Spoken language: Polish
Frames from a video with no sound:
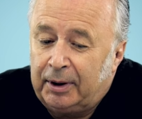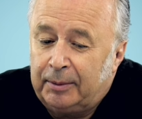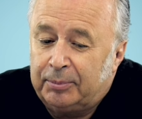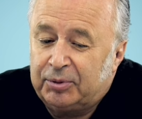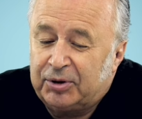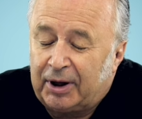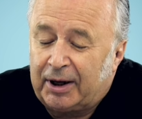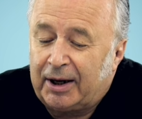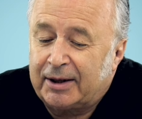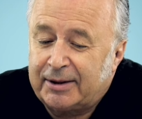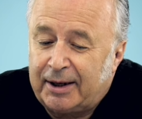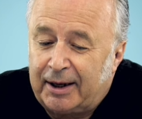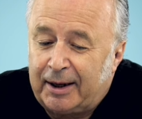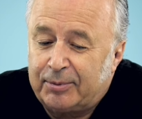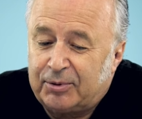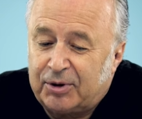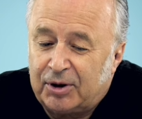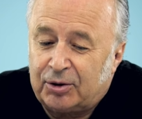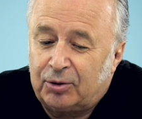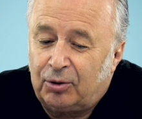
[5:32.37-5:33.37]
e,
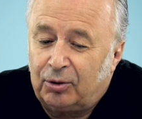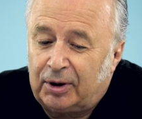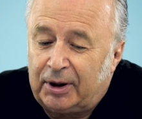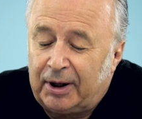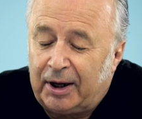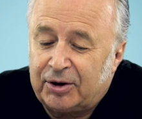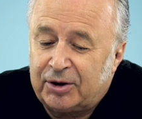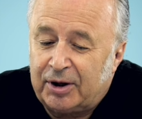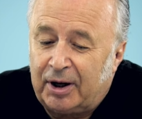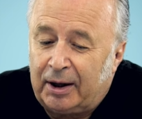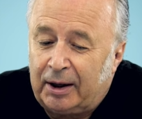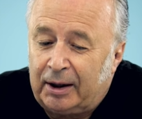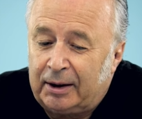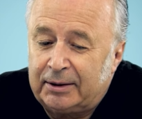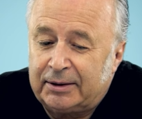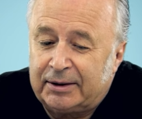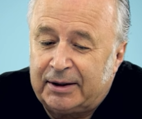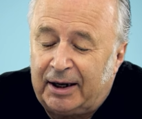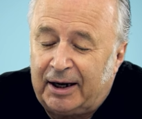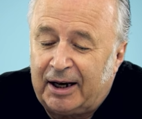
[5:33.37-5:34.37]
przekazana przez
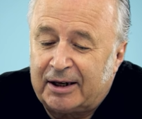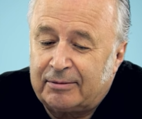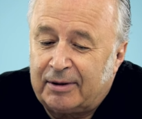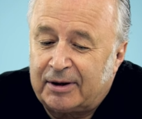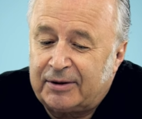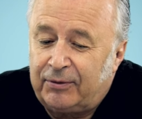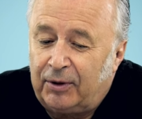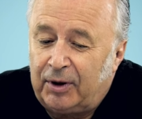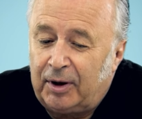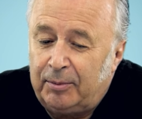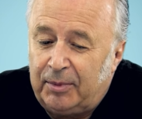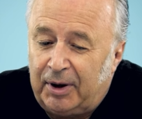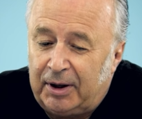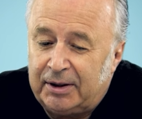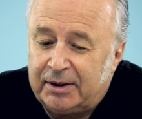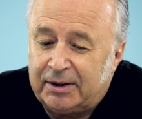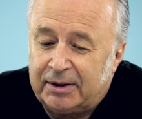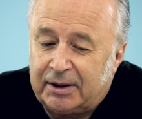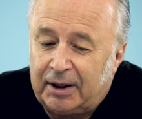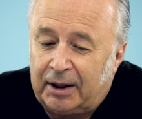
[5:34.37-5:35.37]
kotlarza znalazła swoje
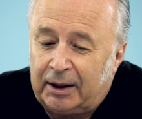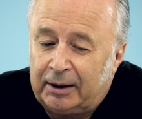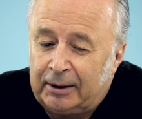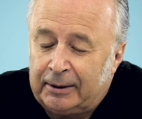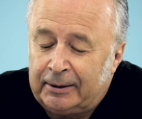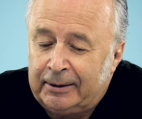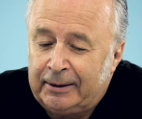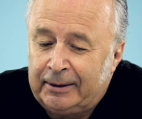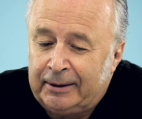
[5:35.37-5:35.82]
miejsce